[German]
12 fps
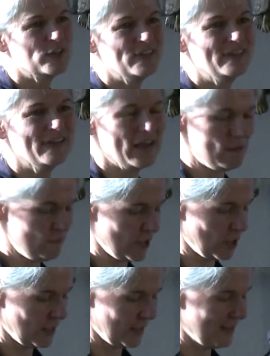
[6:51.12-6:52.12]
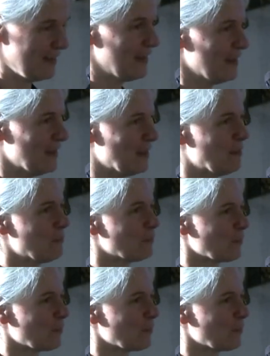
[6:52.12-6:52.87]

wir Ihnen einfach äh,